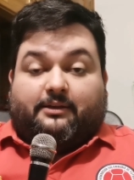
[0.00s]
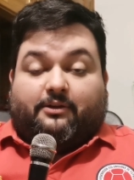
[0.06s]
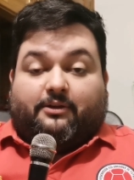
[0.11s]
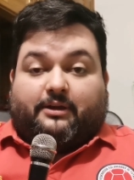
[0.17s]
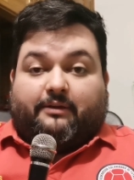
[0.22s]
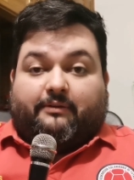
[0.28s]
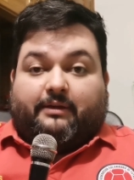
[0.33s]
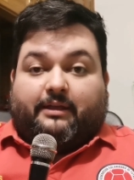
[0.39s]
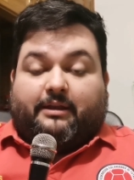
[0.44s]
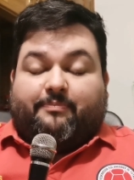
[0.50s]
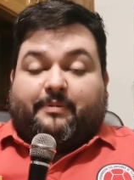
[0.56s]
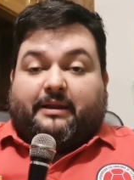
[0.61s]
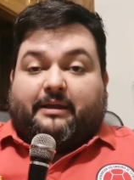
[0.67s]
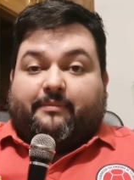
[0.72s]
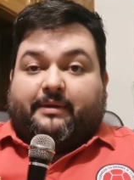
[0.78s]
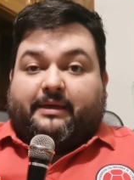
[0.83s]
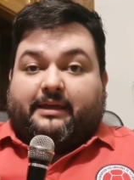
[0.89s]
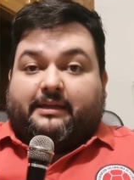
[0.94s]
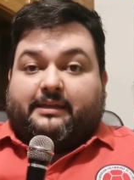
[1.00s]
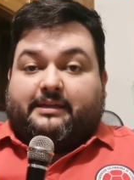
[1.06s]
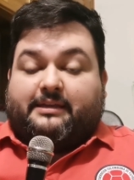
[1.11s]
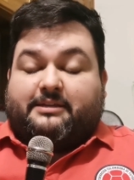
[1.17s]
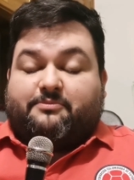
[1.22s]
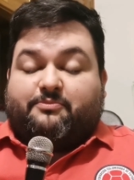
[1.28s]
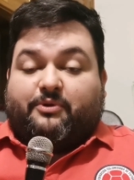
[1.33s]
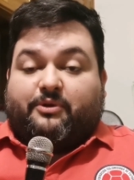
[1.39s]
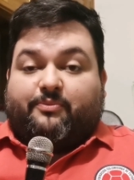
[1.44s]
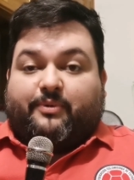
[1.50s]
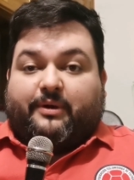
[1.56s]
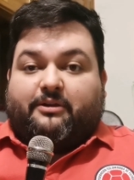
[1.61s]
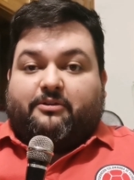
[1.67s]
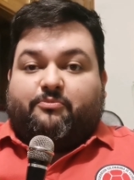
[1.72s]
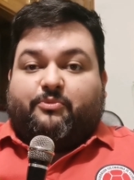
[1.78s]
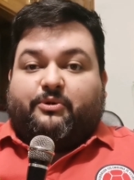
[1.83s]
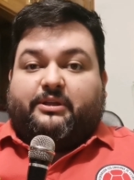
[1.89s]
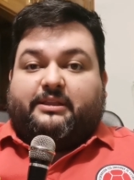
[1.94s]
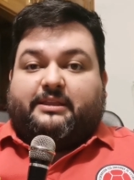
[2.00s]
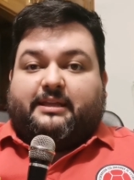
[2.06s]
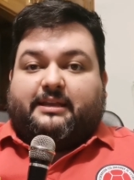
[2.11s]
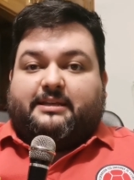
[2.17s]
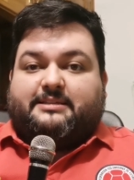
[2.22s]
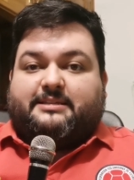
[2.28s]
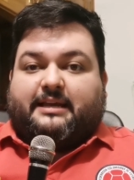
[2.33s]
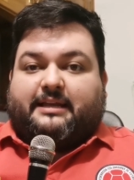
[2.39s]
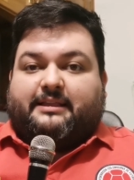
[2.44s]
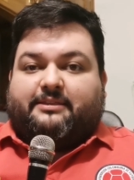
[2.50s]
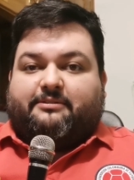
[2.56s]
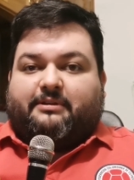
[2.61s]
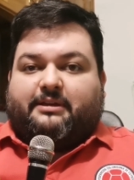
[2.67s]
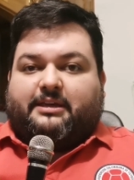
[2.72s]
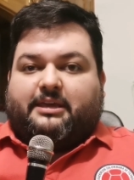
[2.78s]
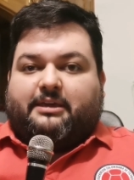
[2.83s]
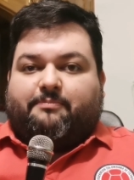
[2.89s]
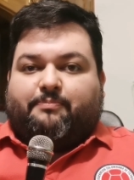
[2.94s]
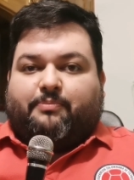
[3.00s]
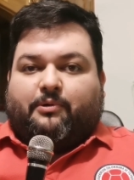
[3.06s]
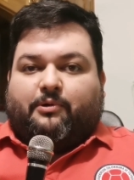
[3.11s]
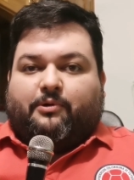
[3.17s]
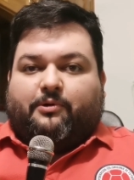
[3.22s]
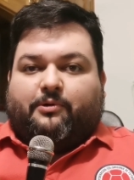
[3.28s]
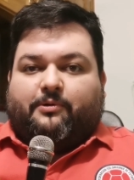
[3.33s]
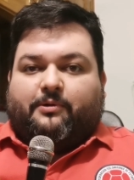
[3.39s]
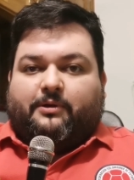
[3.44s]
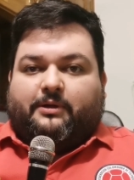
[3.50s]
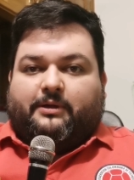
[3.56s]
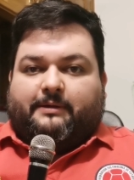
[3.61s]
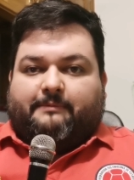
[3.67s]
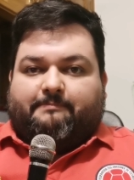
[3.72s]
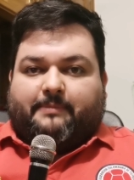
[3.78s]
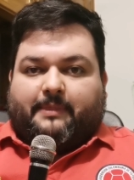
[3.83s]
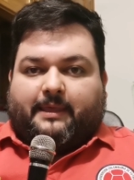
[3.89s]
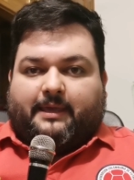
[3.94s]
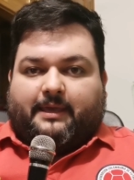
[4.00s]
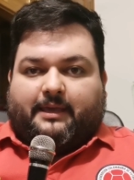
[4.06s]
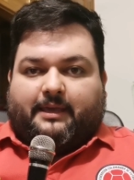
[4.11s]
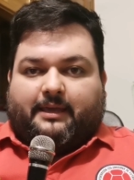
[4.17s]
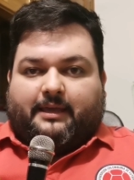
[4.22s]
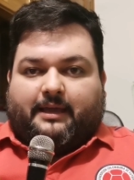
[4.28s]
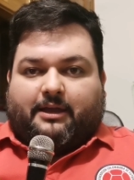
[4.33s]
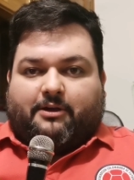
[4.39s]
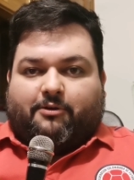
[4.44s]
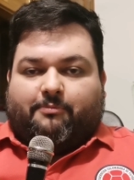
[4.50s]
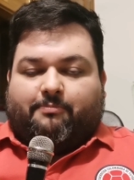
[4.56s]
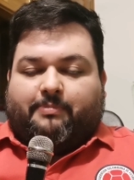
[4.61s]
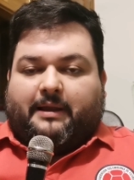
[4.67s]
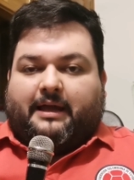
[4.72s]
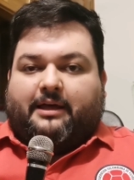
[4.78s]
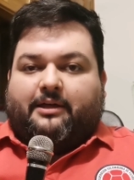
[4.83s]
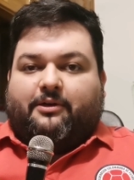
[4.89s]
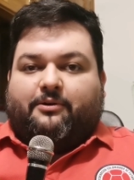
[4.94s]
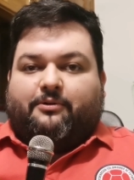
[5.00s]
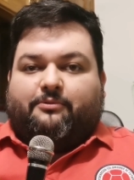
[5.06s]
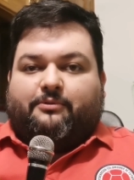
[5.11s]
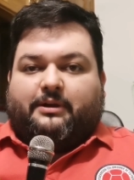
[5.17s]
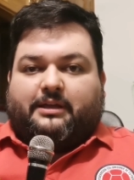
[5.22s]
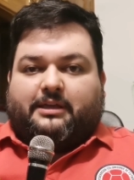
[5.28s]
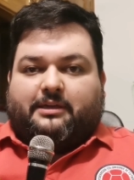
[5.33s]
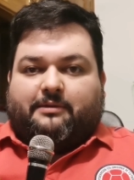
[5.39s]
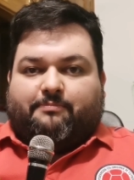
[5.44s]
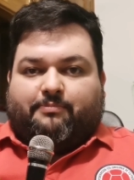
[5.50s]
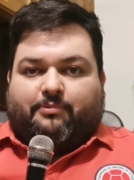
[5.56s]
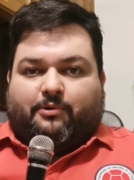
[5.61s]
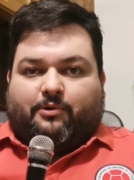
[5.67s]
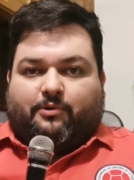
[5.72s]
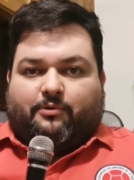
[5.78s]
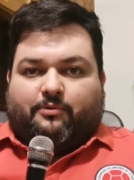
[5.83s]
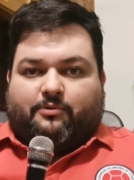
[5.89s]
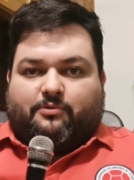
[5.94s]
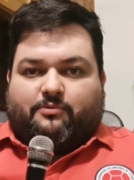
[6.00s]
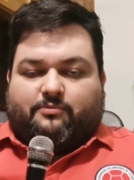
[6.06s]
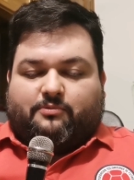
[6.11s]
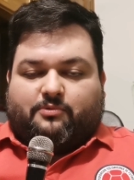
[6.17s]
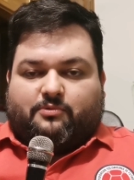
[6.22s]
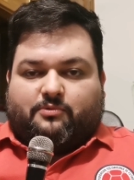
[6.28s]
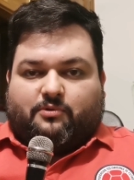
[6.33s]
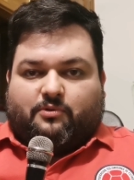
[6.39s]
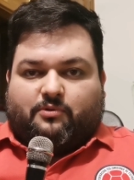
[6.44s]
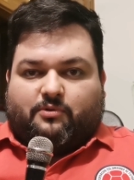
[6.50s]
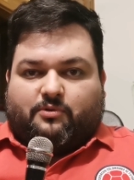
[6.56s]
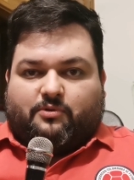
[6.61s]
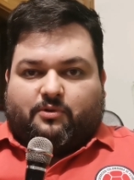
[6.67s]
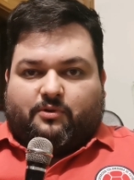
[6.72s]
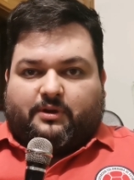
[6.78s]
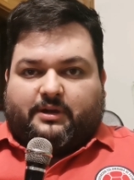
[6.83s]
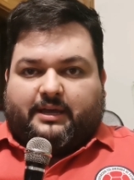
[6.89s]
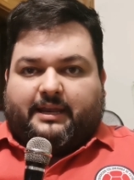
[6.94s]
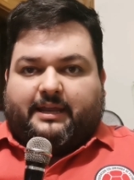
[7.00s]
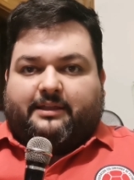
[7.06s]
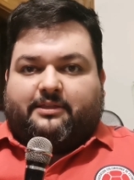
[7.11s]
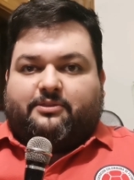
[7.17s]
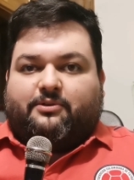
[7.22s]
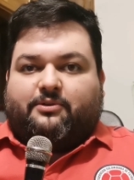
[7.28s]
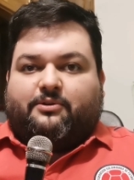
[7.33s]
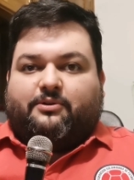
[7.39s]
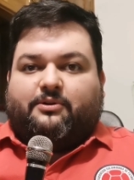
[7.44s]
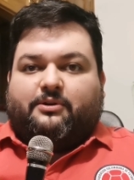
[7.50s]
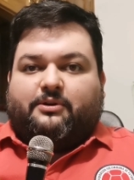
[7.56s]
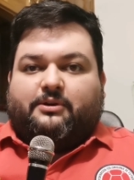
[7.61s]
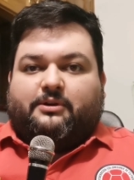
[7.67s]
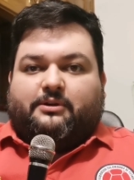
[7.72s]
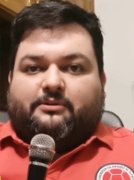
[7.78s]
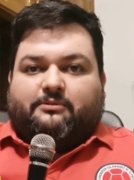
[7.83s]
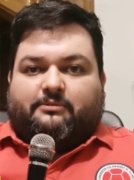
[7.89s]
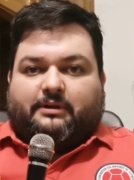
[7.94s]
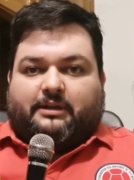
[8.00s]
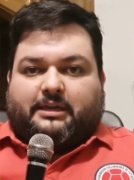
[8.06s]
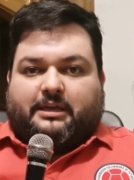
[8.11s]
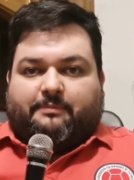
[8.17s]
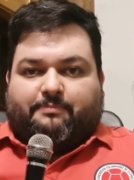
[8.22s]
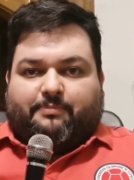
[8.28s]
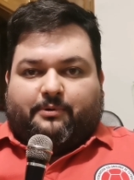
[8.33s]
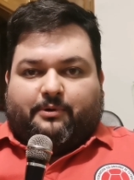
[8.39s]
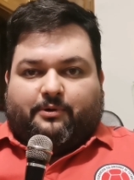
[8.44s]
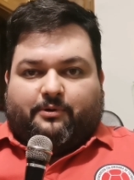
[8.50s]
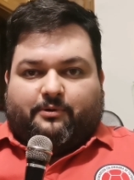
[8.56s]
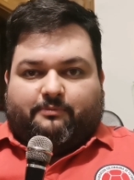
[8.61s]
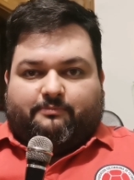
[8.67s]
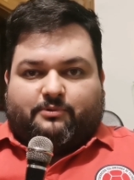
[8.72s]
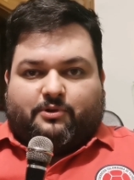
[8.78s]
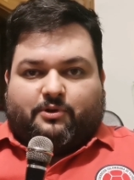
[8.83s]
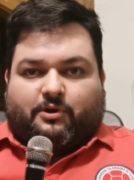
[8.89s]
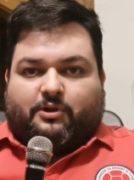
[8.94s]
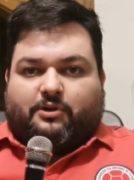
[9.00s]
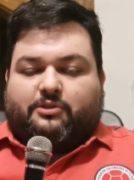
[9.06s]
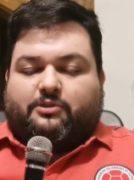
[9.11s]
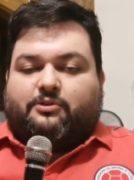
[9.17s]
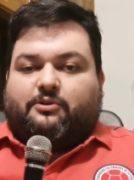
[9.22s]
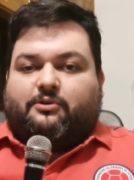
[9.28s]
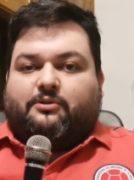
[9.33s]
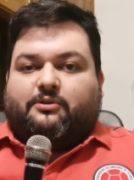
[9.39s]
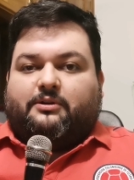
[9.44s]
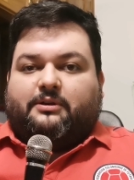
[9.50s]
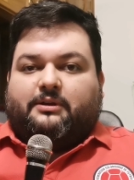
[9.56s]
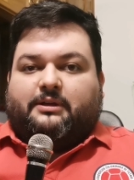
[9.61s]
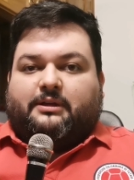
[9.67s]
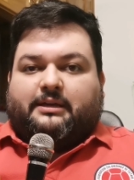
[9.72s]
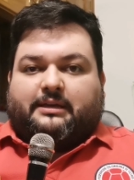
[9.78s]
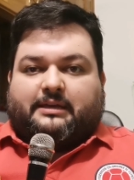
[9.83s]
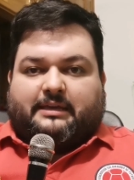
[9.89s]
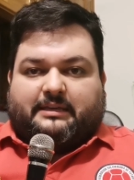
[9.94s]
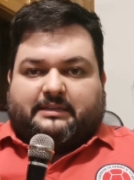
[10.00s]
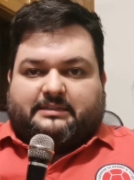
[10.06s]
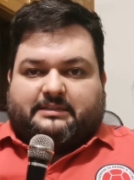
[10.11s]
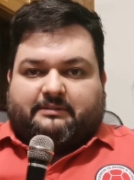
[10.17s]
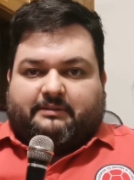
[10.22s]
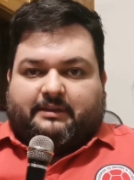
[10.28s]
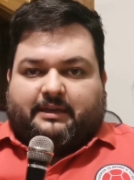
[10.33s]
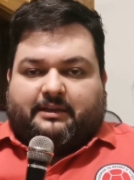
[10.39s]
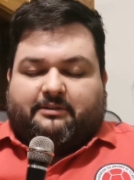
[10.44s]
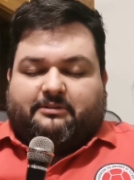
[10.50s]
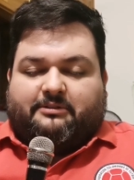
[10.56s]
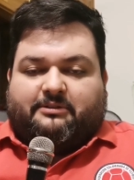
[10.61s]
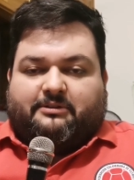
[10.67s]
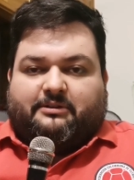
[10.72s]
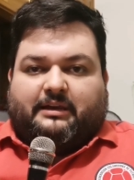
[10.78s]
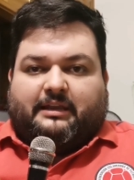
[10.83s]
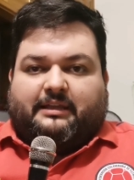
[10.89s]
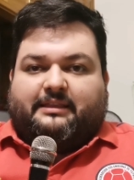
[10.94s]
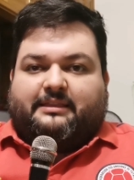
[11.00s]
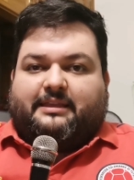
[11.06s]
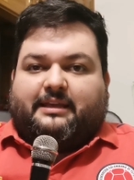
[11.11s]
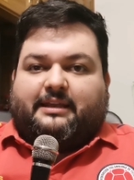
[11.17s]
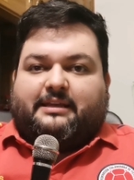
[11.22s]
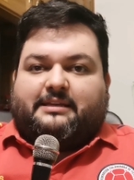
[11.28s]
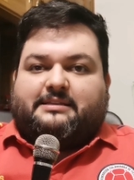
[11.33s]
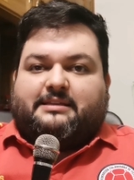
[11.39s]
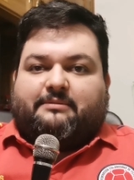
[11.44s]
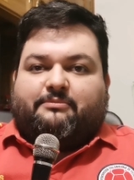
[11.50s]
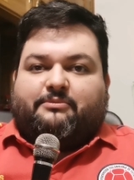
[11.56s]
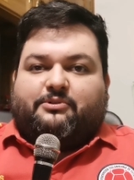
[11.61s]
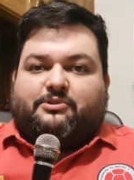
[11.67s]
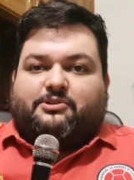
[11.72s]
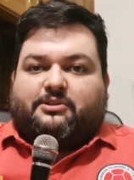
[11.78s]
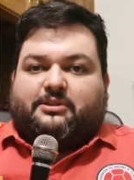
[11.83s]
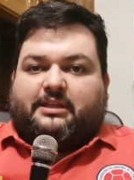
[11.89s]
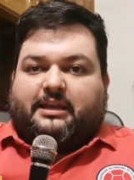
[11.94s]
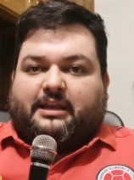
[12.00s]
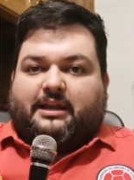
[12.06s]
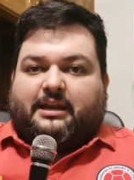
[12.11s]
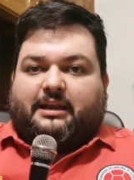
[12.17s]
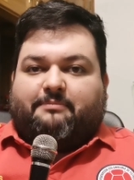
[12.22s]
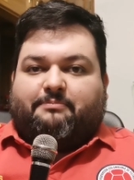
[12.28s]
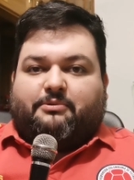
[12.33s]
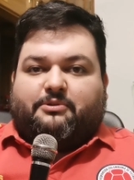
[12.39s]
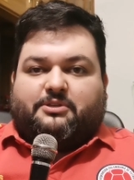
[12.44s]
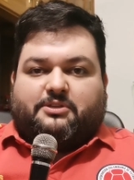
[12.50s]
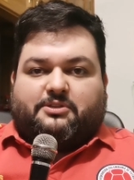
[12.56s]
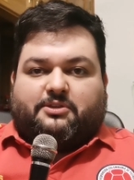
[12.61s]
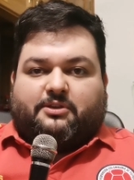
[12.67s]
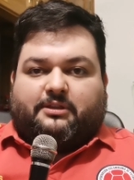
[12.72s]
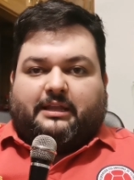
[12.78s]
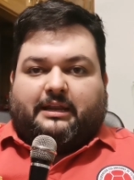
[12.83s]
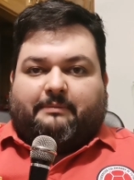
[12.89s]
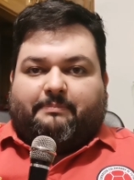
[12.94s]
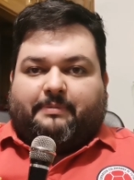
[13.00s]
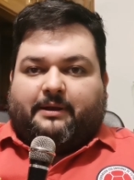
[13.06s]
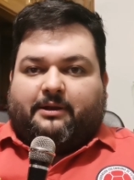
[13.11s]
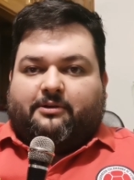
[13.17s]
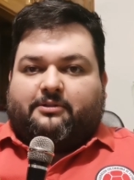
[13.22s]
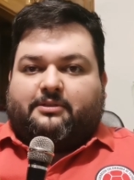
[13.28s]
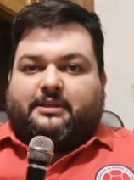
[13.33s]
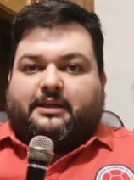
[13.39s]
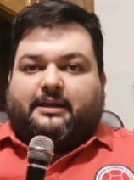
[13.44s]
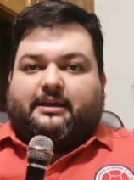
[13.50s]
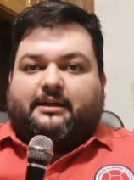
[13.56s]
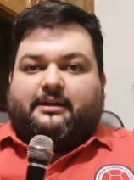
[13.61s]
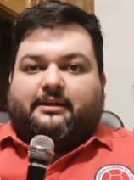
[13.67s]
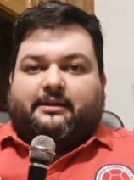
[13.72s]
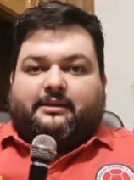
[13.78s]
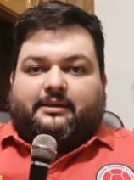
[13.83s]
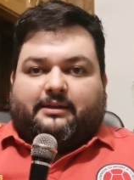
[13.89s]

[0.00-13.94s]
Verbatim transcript: lo que viene para Medellín es muy bueno, es muy interesante, un equipo eh, acoplado, un equipo concreto, un equipo corto, que si bien no le interesa mucho tener la posición de la pelota,